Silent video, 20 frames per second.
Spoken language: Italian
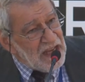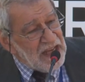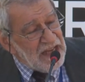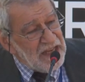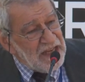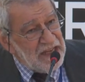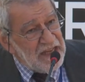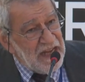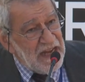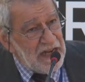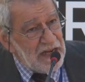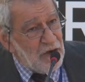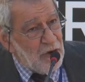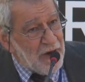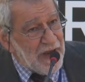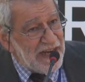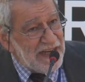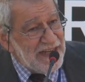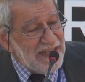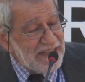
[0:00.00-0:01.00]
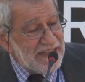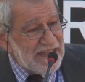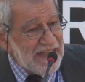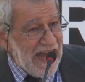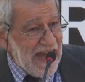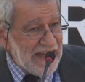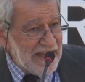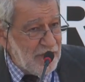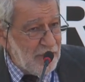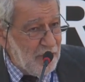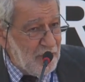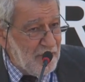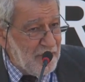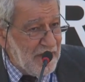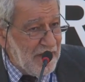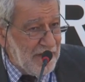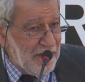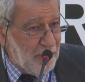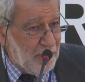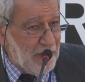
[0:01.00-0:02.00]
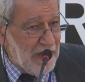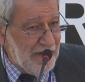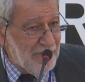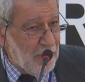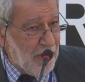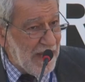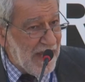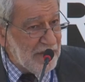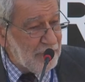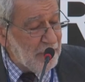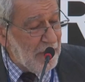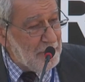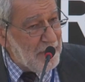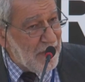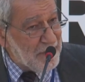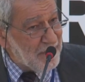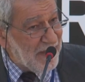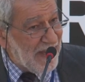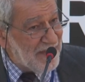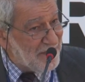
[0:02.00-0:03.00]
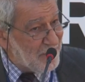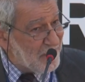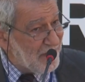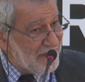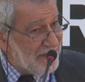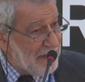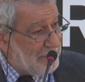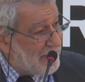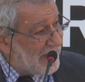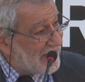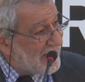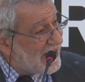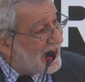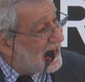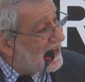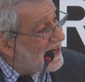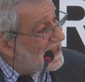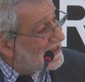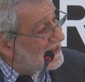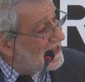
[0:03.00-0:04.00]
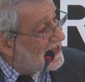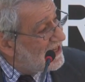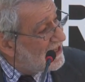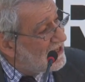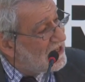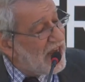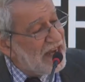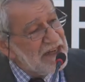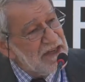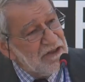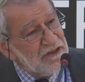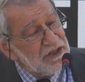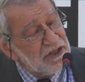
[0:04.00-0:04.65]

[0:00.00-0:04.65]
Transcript: in località dove ho lavorato abbastanza in America Latina, no?